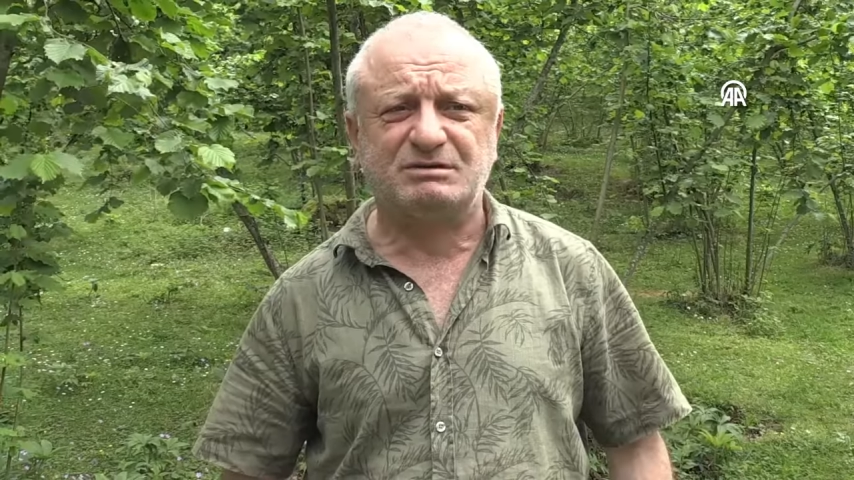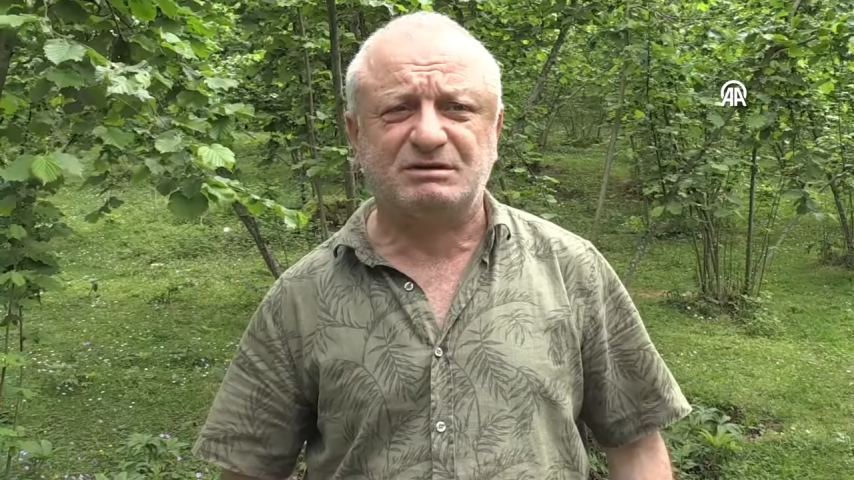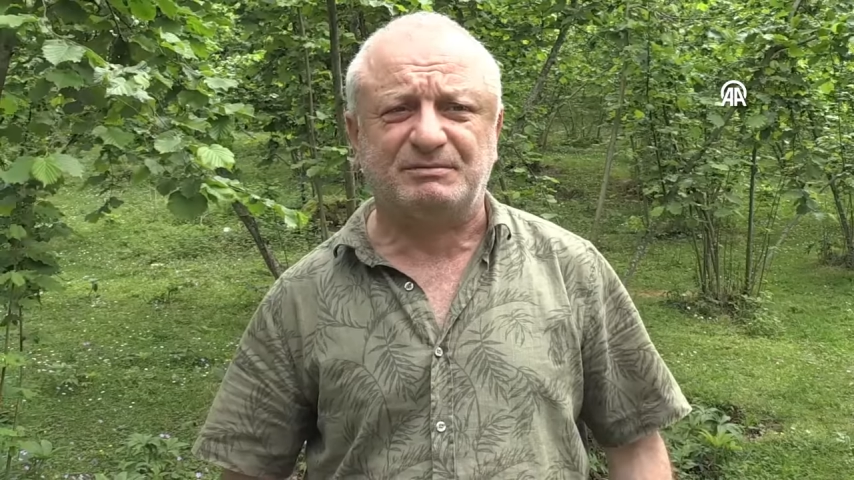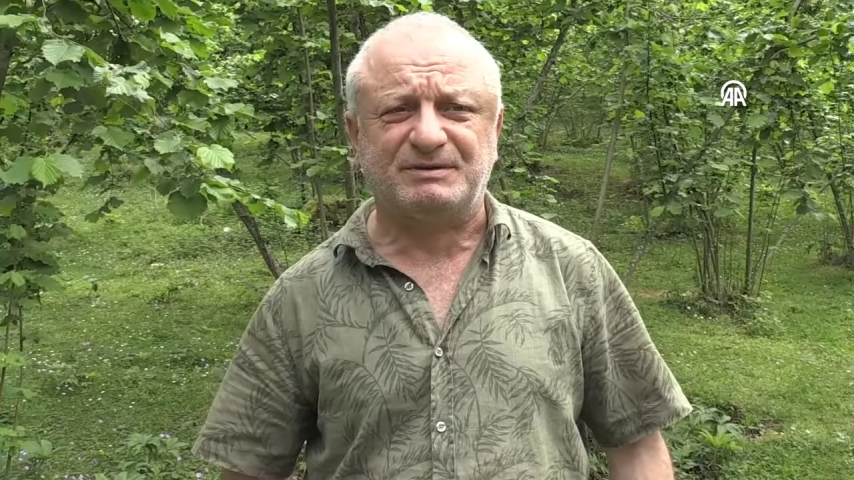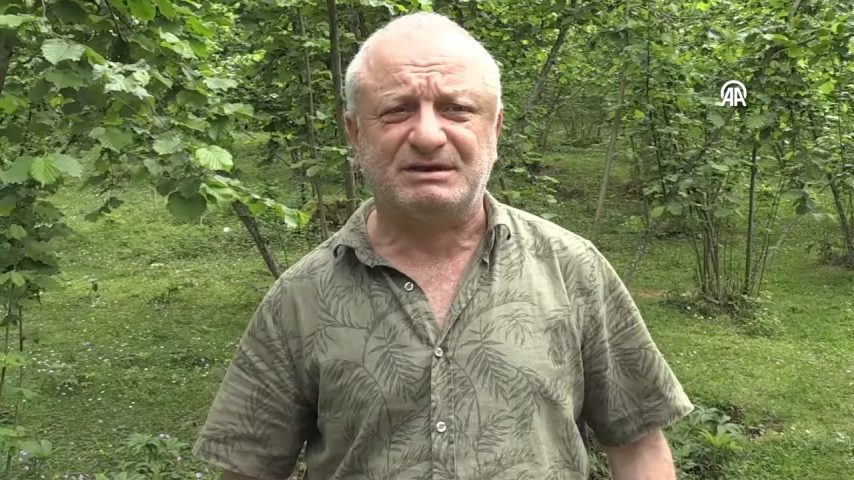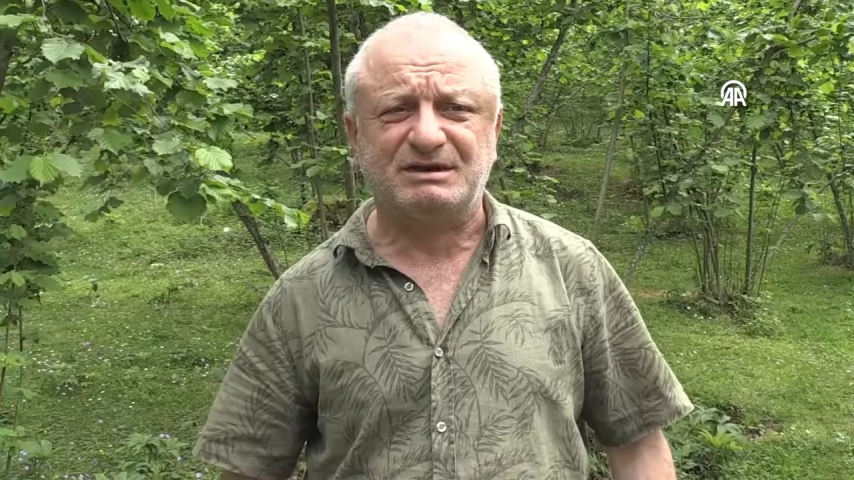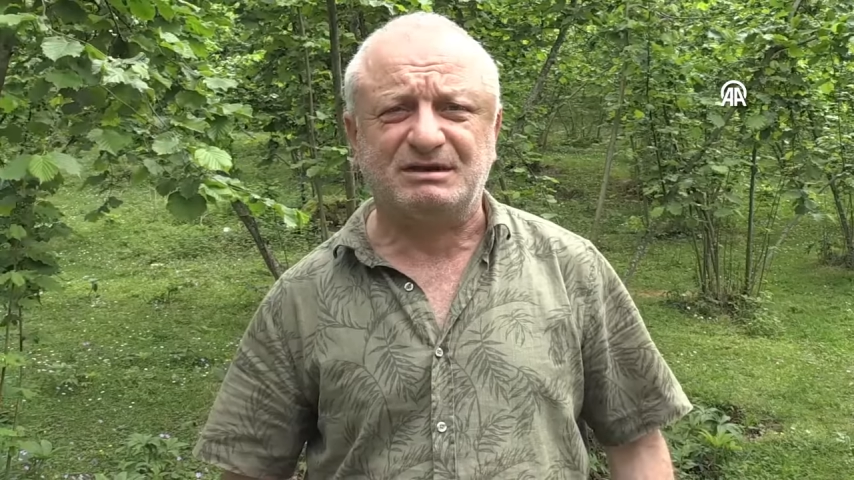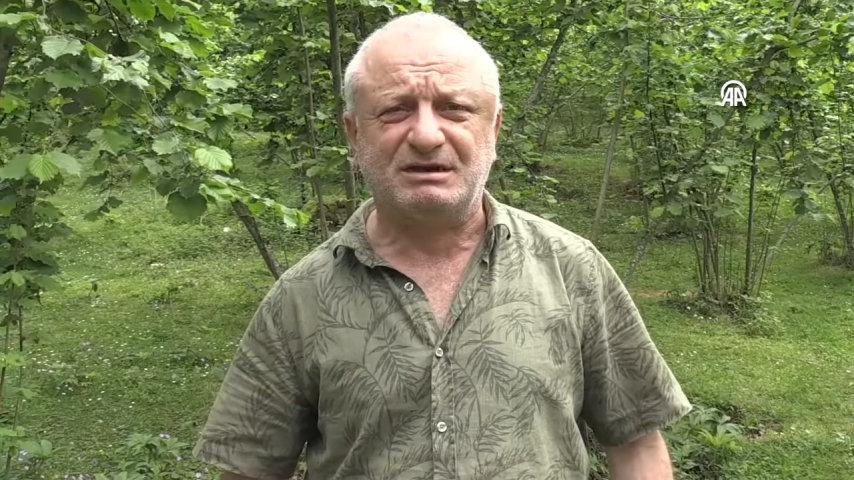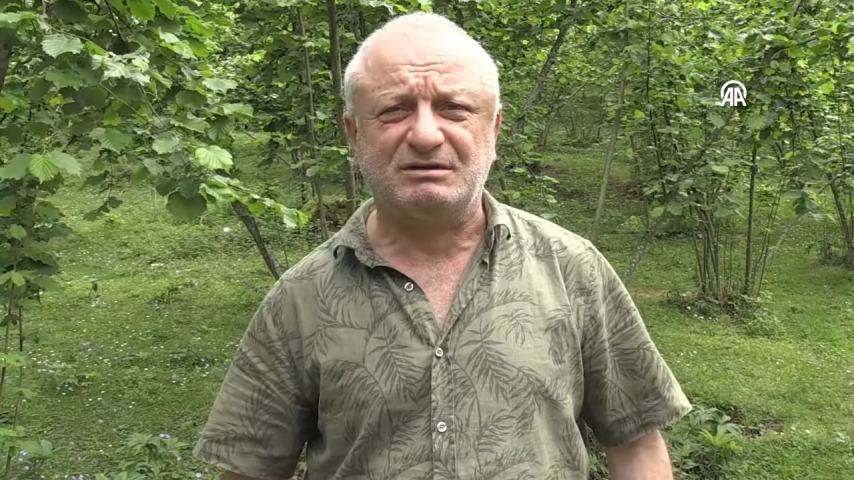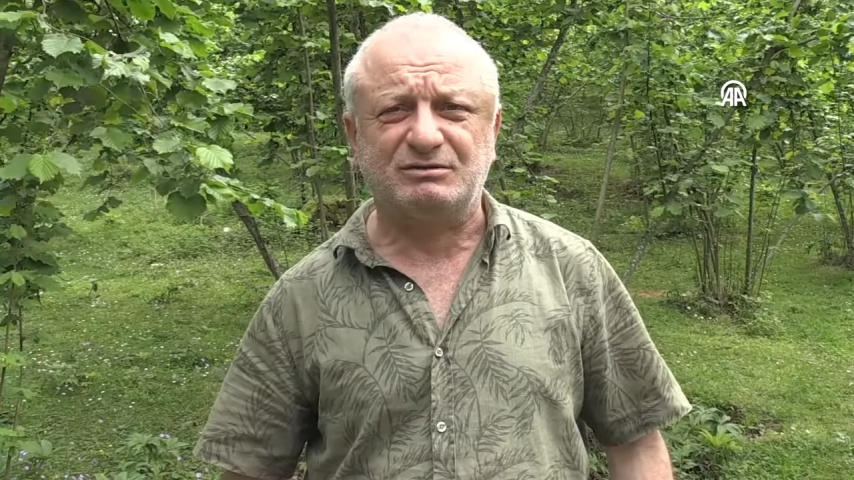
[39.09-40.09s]
Zarf ettiler.
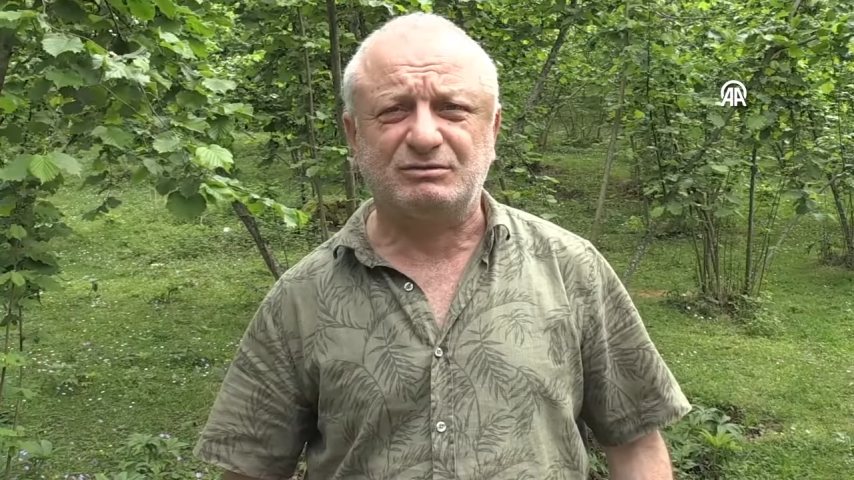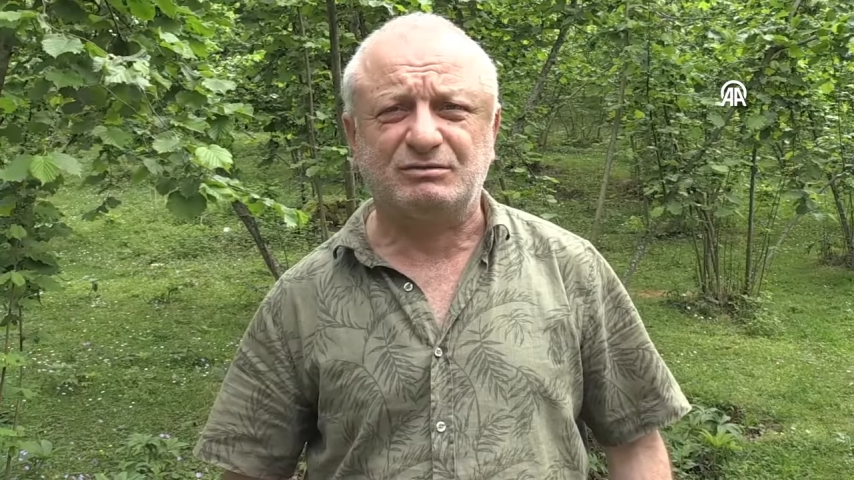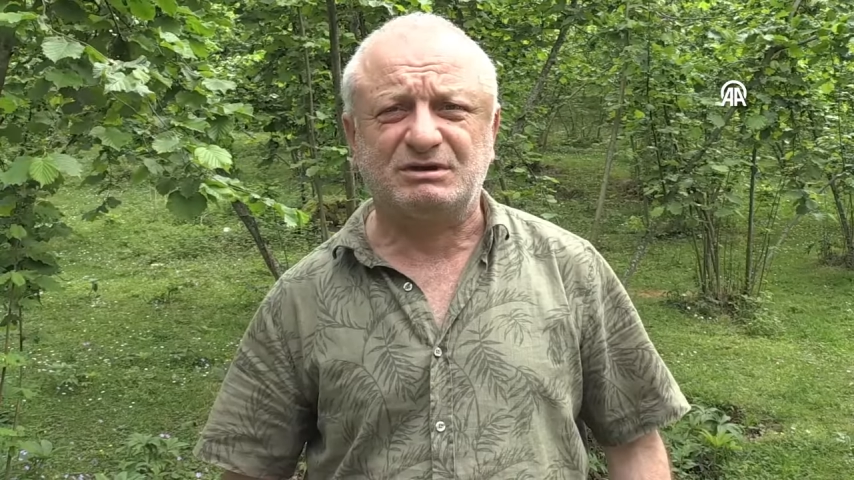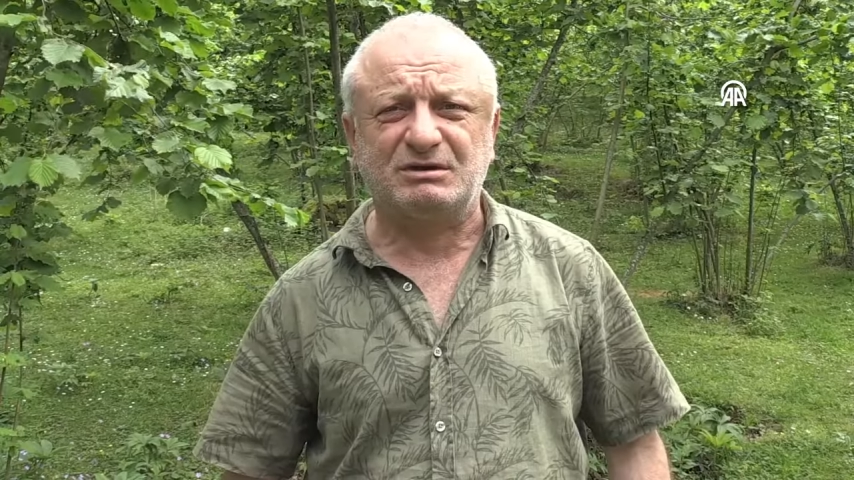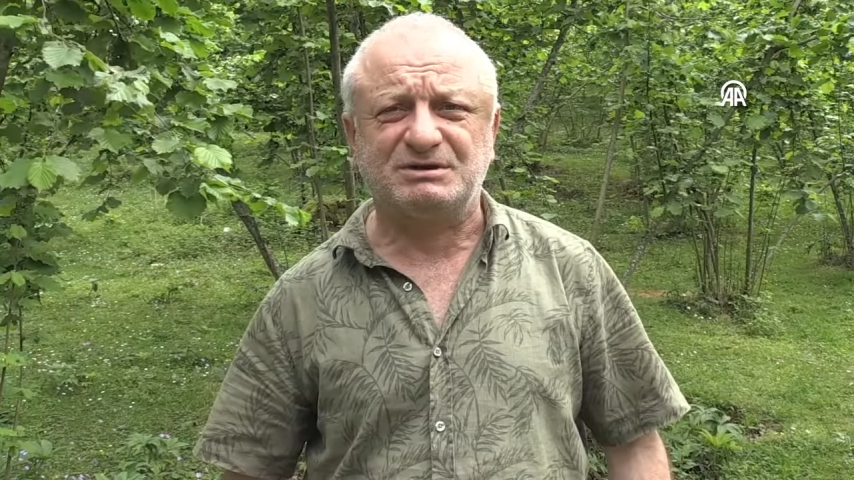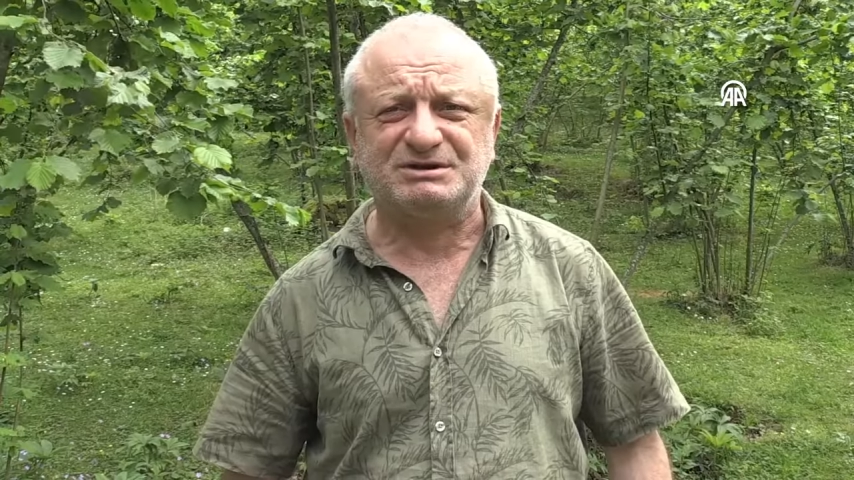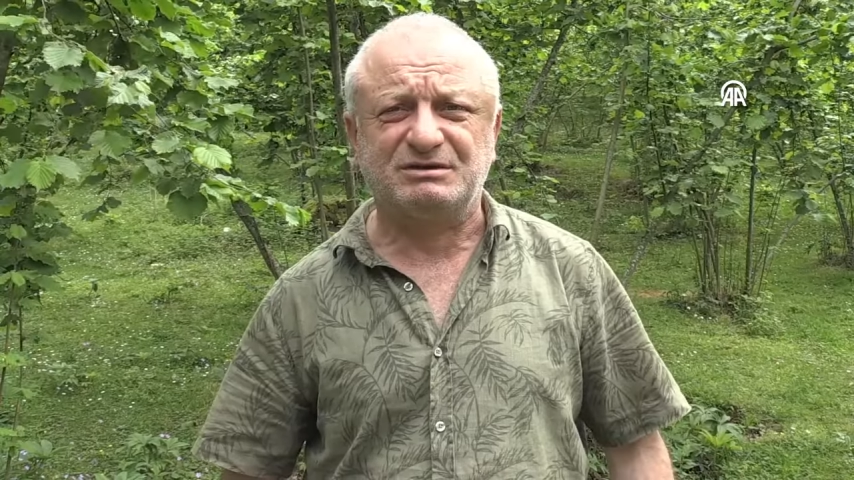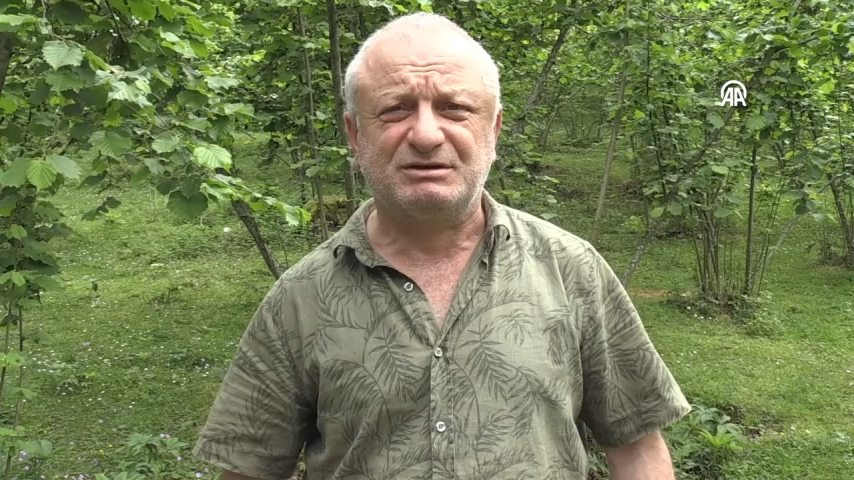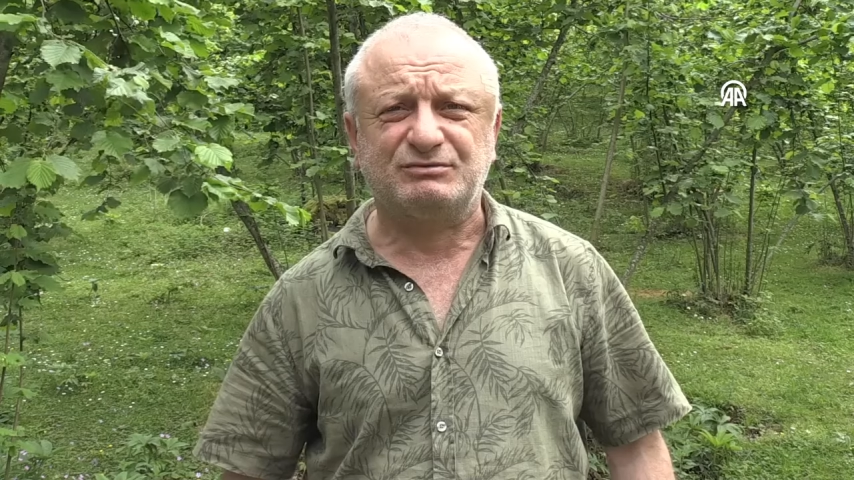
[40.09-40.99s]
Yani tabanca